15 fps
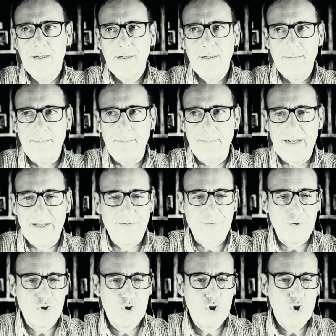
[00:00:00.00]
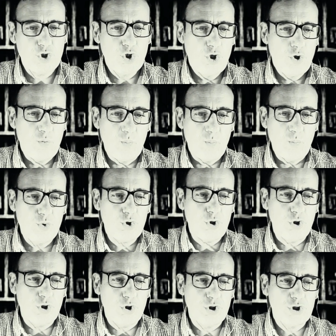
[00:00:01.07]
brazos,
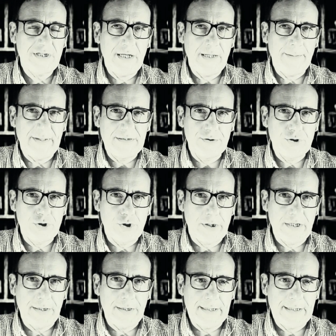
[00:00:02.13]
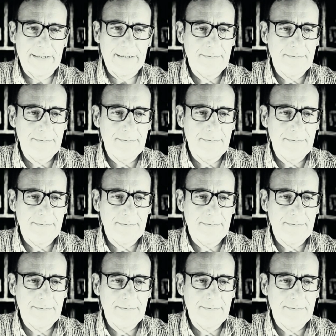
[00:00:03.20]
muslos y pantorrillas.